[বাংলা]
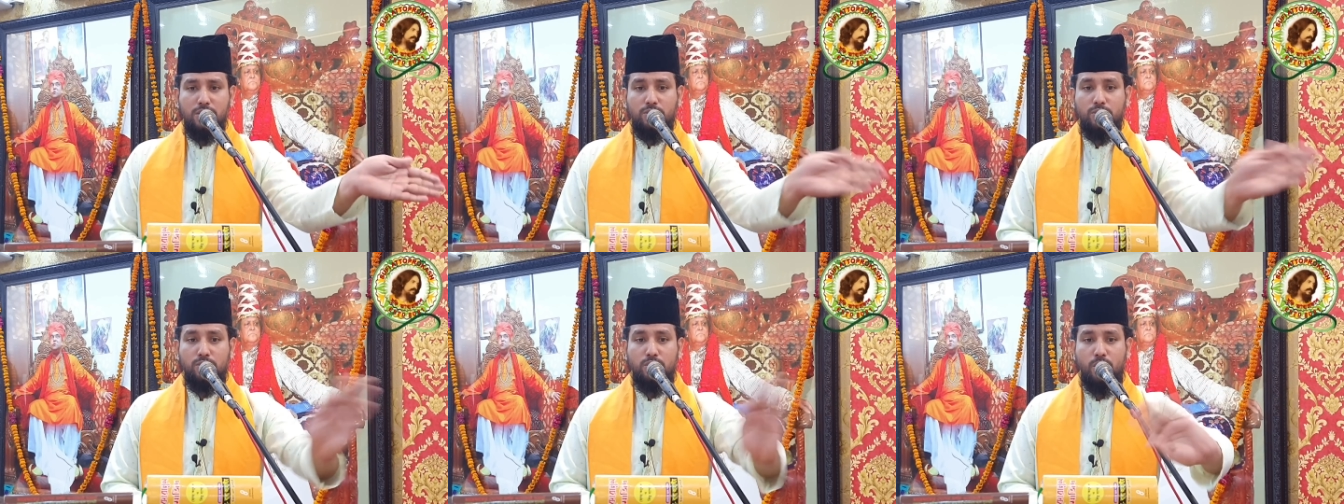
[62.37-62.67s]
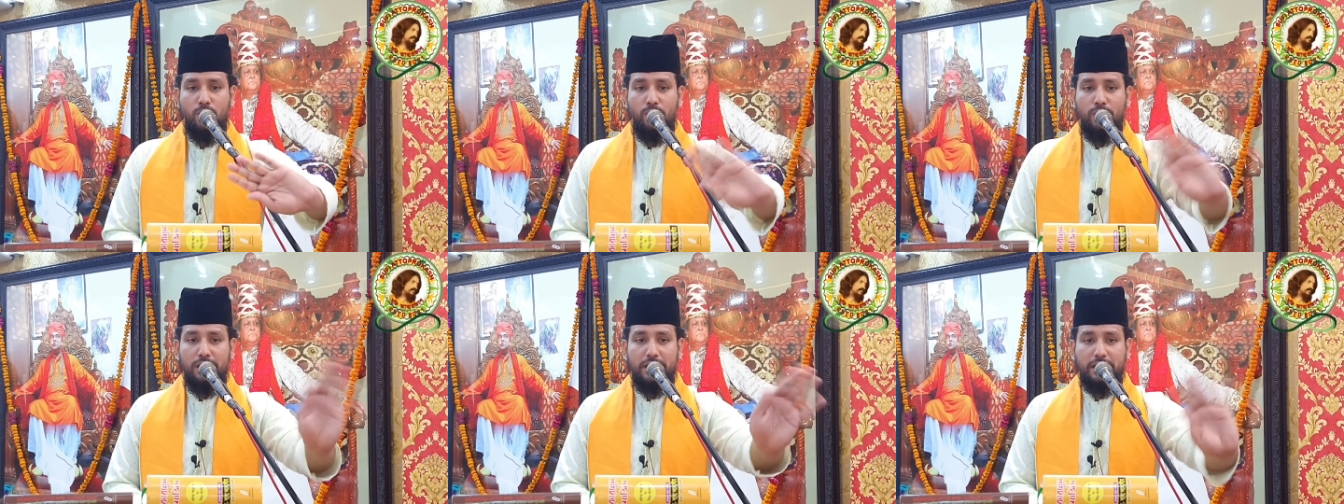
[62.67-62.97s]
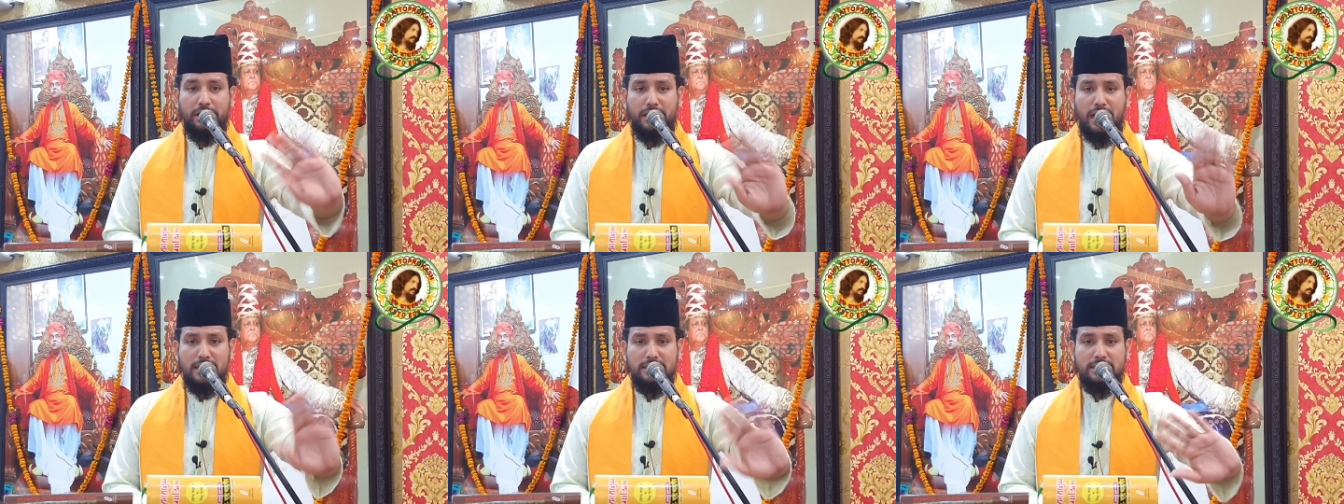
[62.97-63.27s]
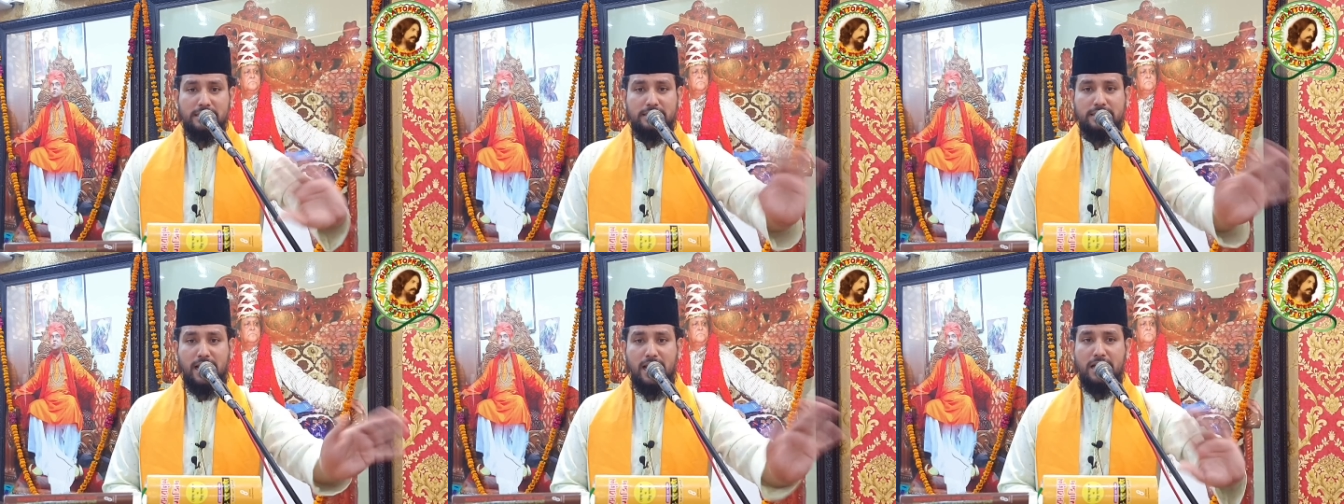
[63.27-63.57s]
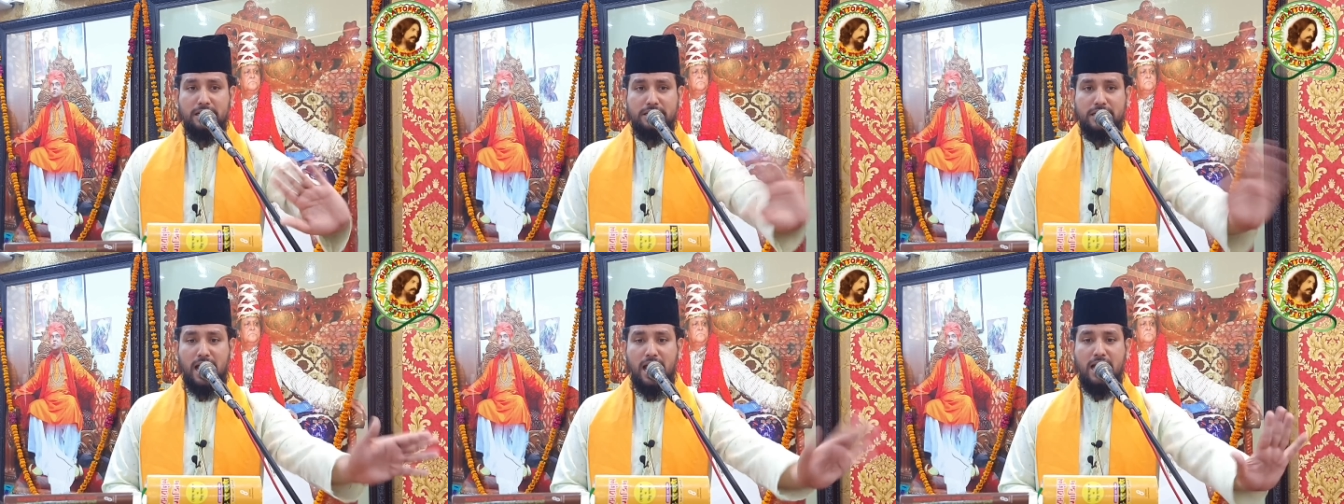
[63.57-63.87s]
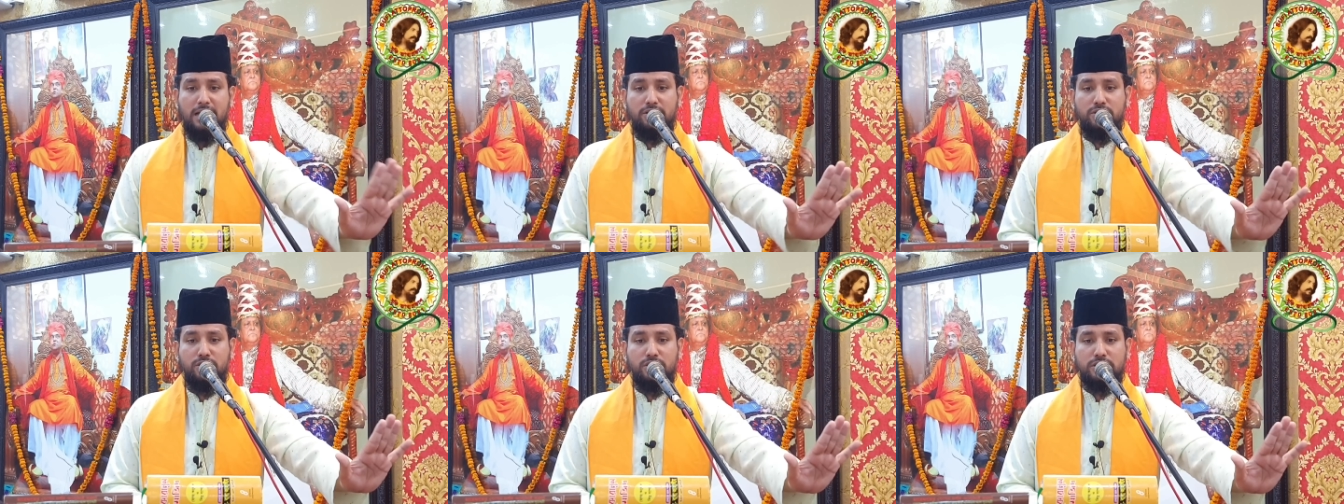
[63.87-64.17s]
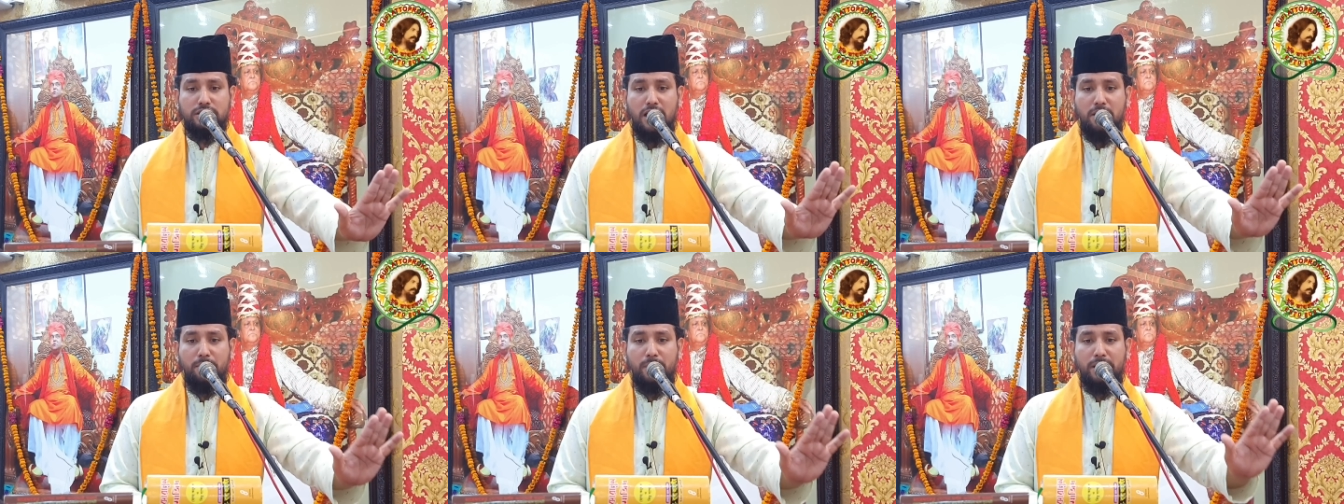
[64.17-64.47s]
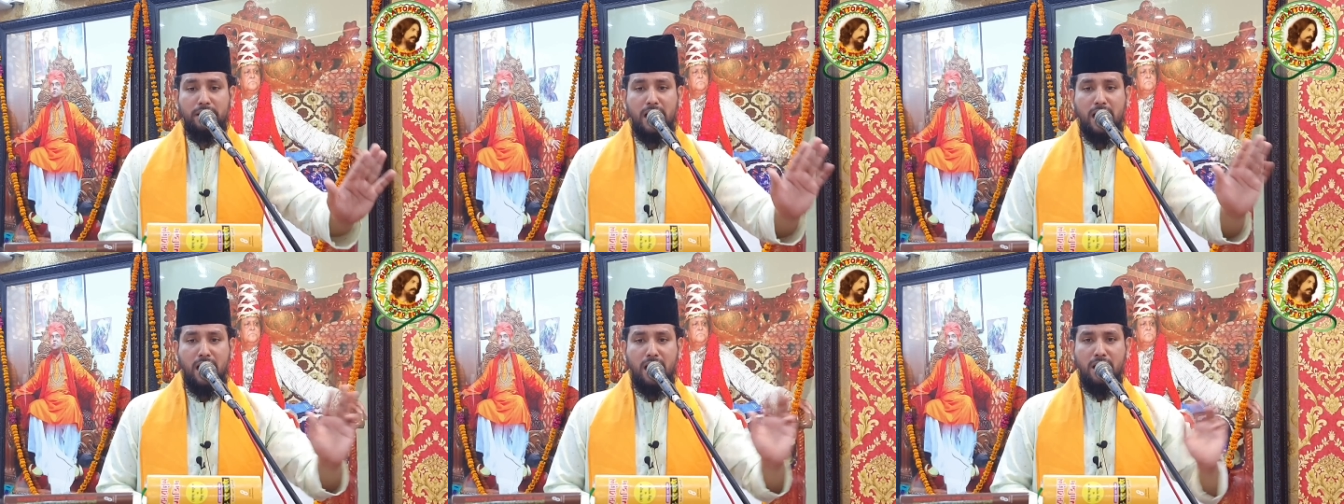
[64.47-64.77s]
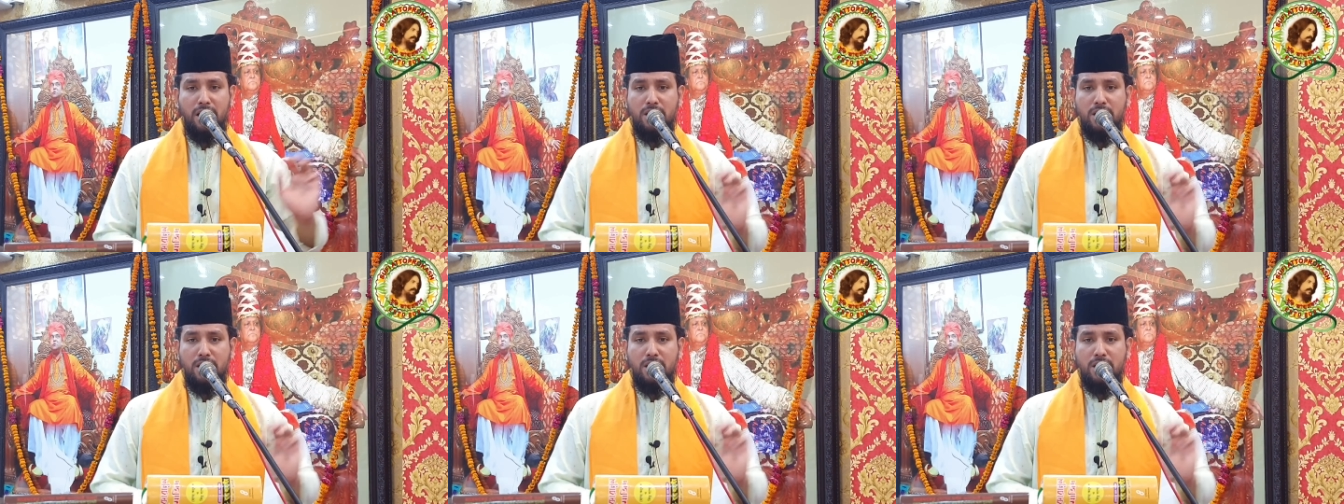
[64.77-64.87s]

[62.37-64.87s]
কোনো অলির কাছে যায় সাহায্য চাইবা না